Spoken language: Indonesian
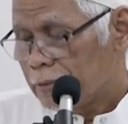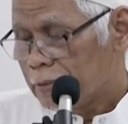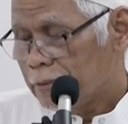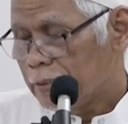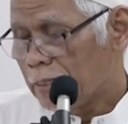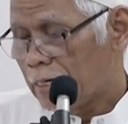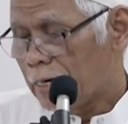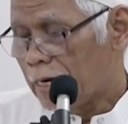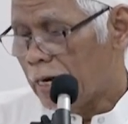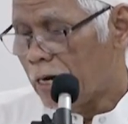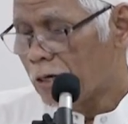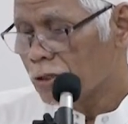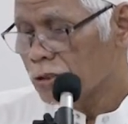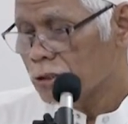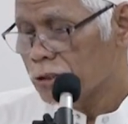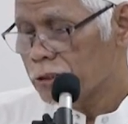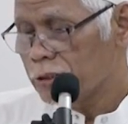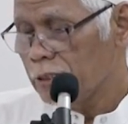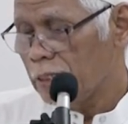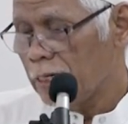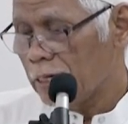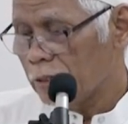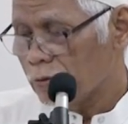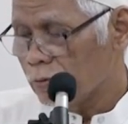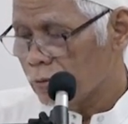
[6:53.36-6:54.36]
yang harus
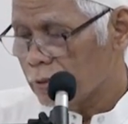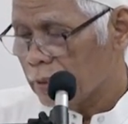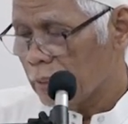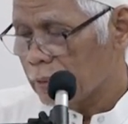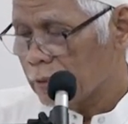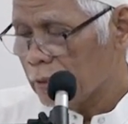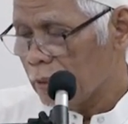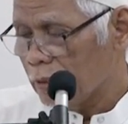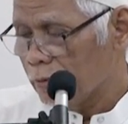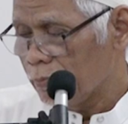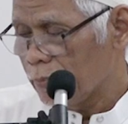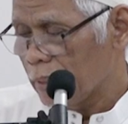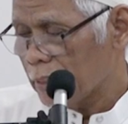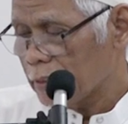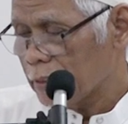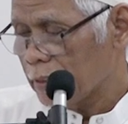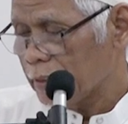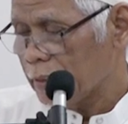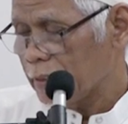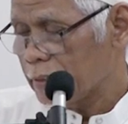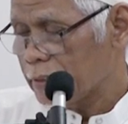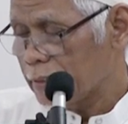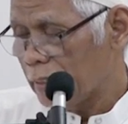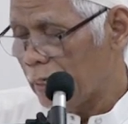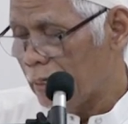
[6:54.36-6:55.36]
dilakukan kalau merasa
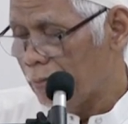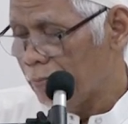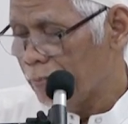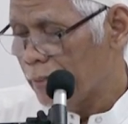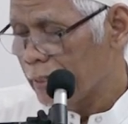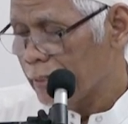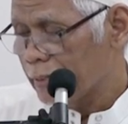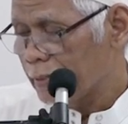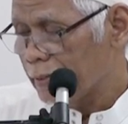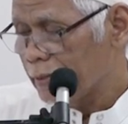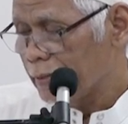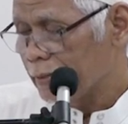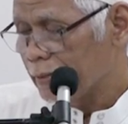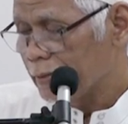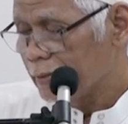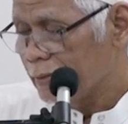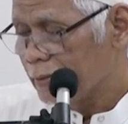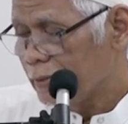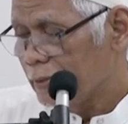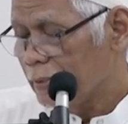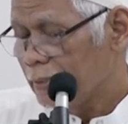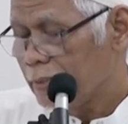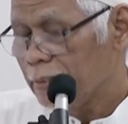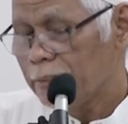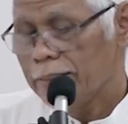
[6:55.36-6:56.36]
tidak aman?
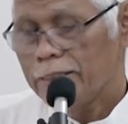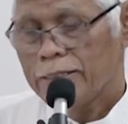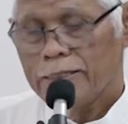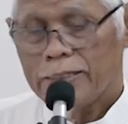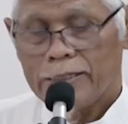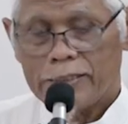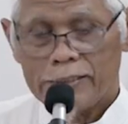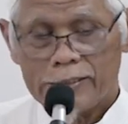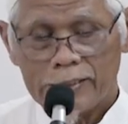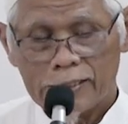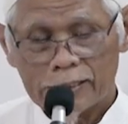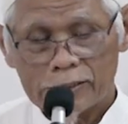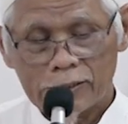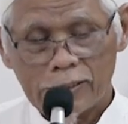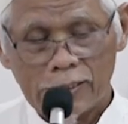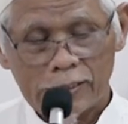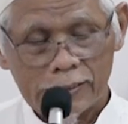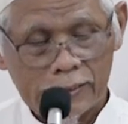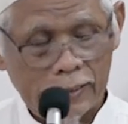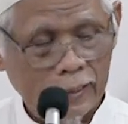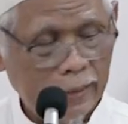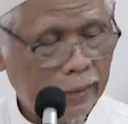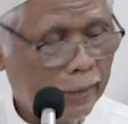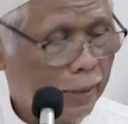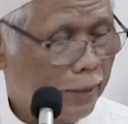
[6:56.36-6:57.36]
Ini yang
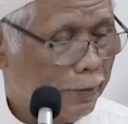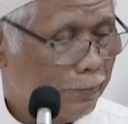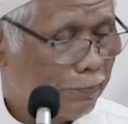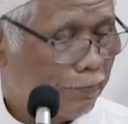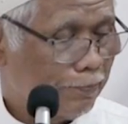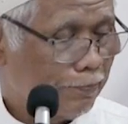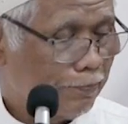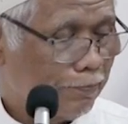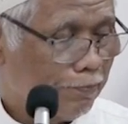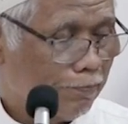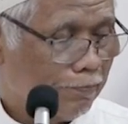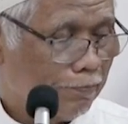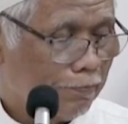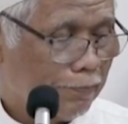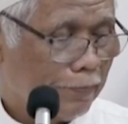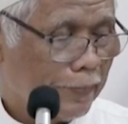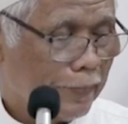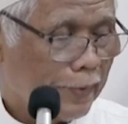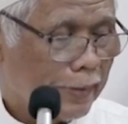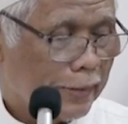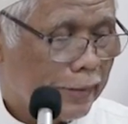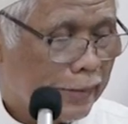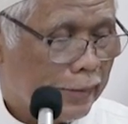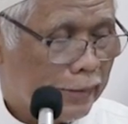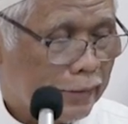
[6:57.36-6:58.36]
adalah
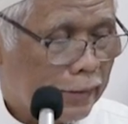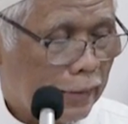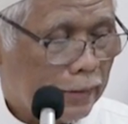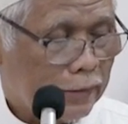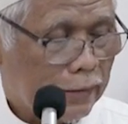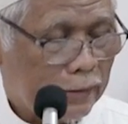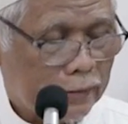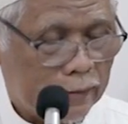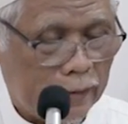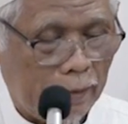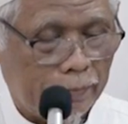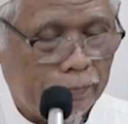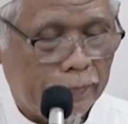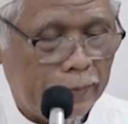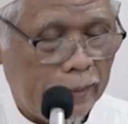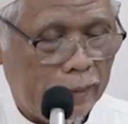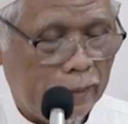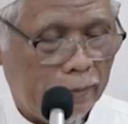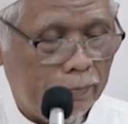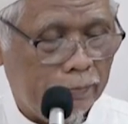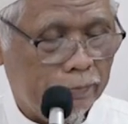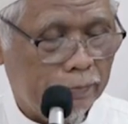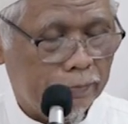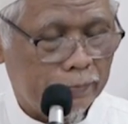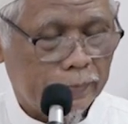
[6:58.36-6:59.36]
kita tetap
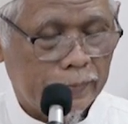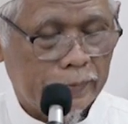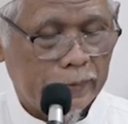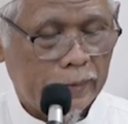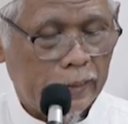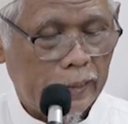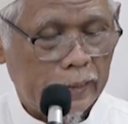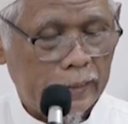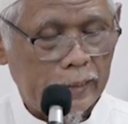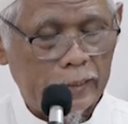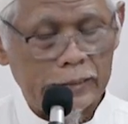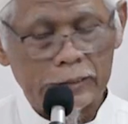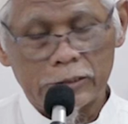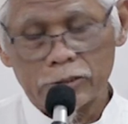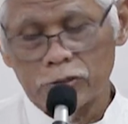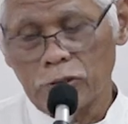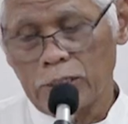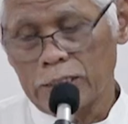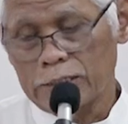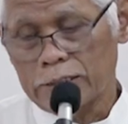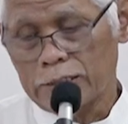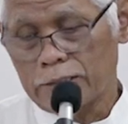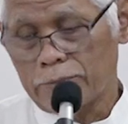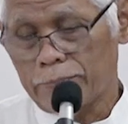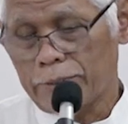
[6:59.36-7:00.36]
dalam keadaan
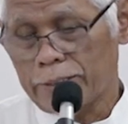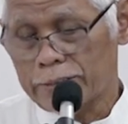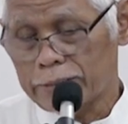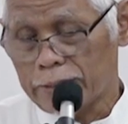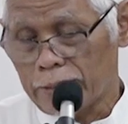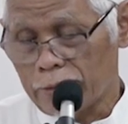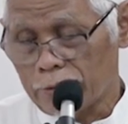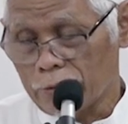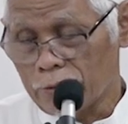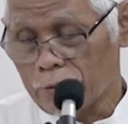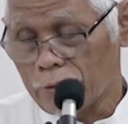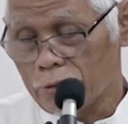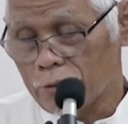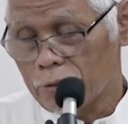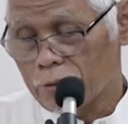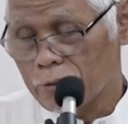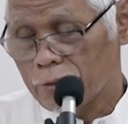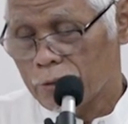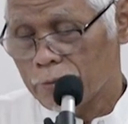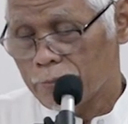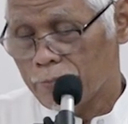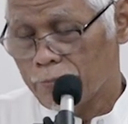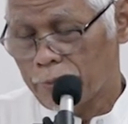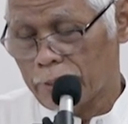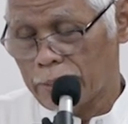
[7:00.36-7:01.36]
taat kepada Allah,
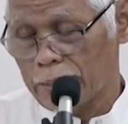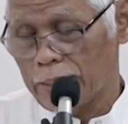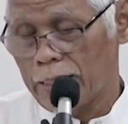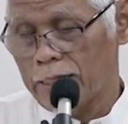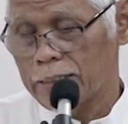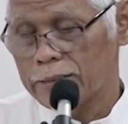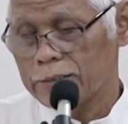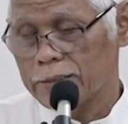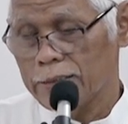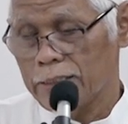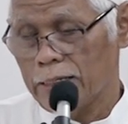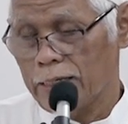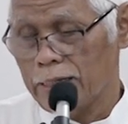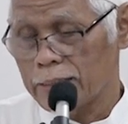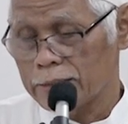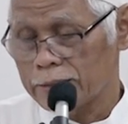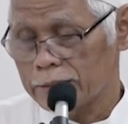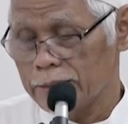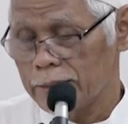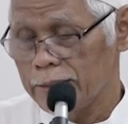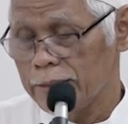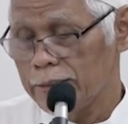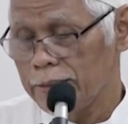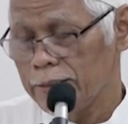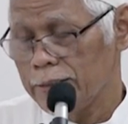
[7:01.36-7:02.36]

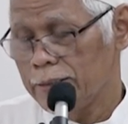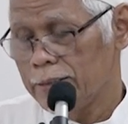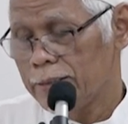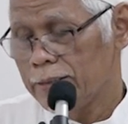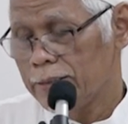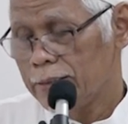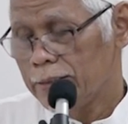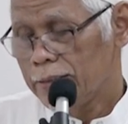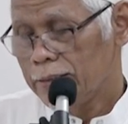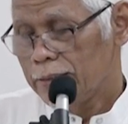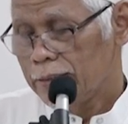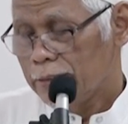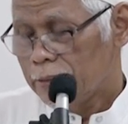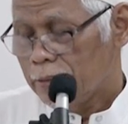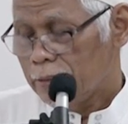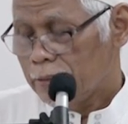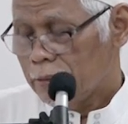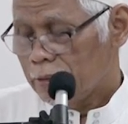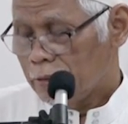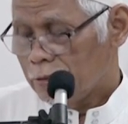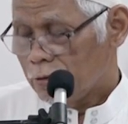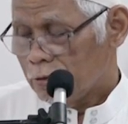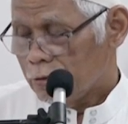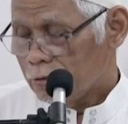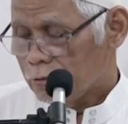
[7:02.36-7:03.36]
berhati-hati
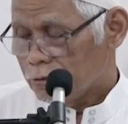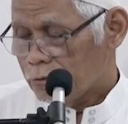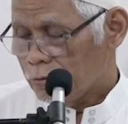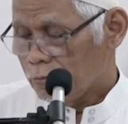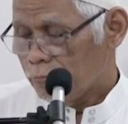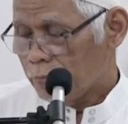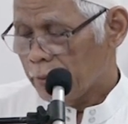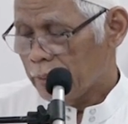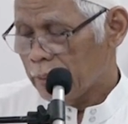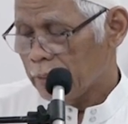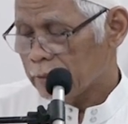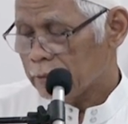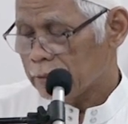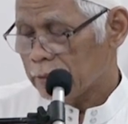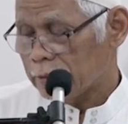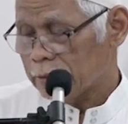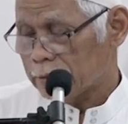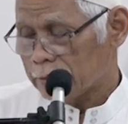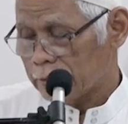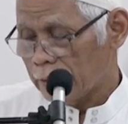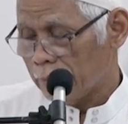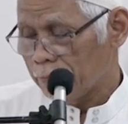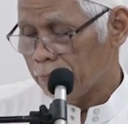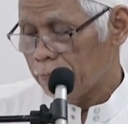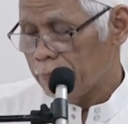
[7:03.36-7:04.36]
supaya
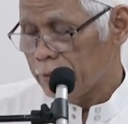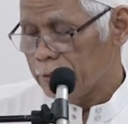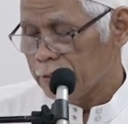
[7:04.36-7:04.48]
tetap